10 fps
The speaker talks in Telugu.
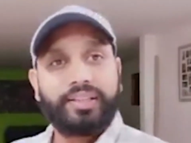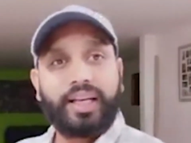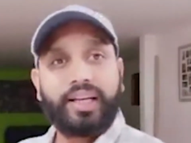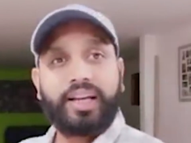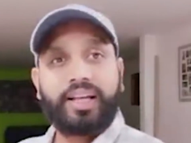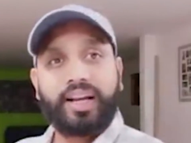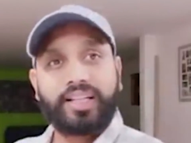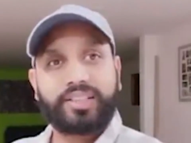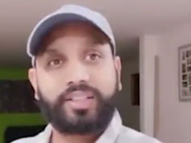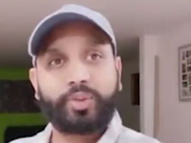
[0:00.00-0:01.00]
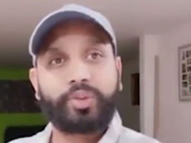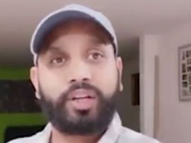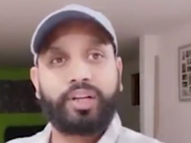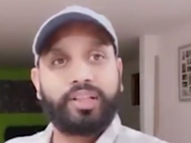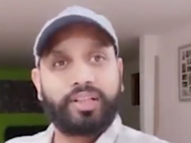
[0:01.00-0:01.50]
తెలంగాణ రాష్ట్ర
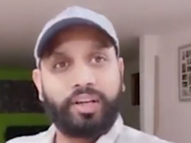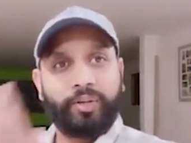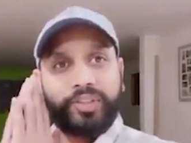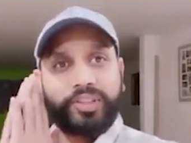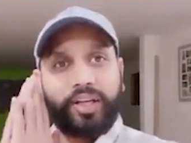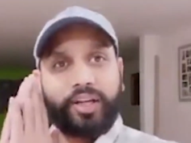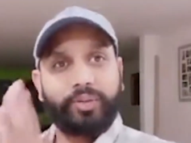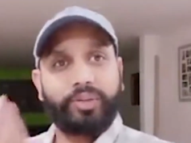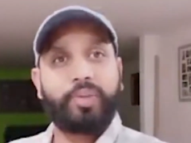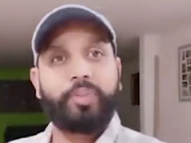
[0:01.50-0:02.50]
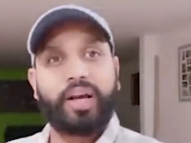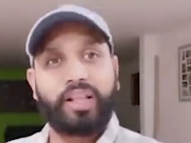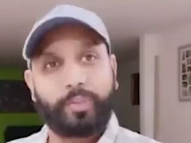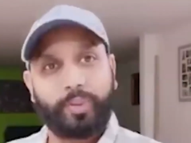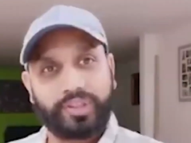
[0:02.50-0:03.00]
సోదరులందరికీ నా నమస్కారాలు నేను మీ
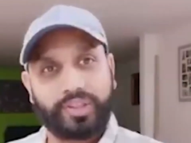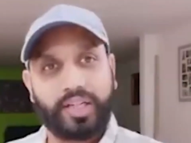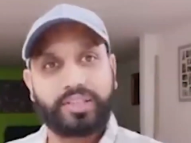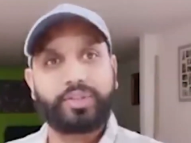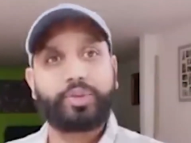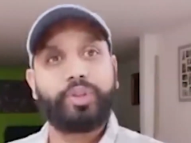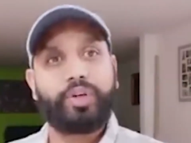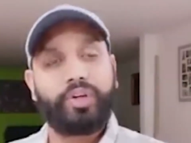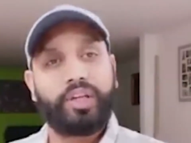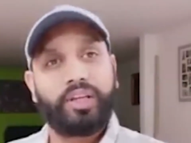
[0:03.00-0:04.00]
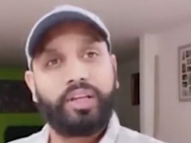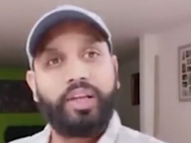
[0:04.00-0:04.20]
ఆంధ్రప్రదేశ్ రాష్ట్ర సోదరుణ్ణి